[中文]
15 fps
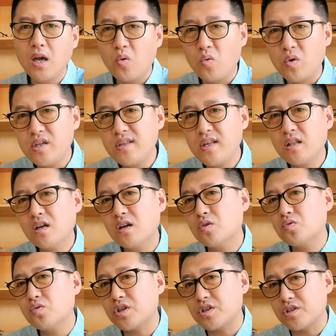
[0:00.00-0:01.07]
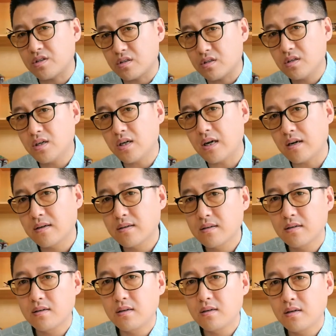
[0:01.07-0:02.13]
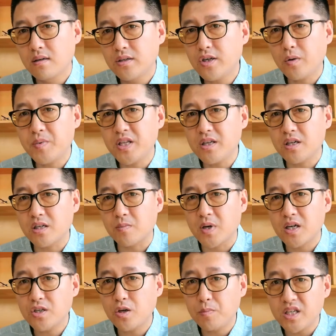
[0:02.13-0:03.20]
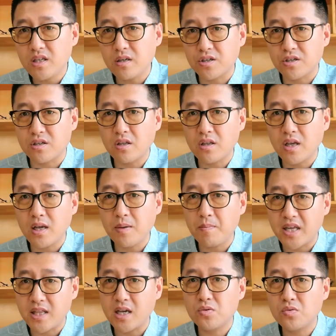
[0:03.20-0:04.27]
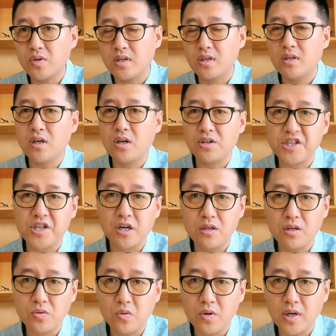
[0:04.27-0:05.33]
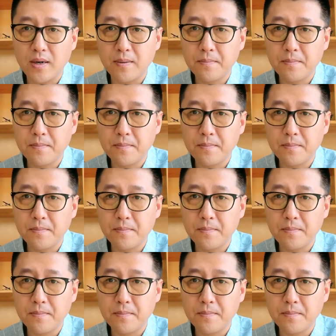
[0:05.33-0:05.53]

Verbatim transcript: 我一天能够做十个呀，要比你什么？要比你十天每天做一个要强得多呀。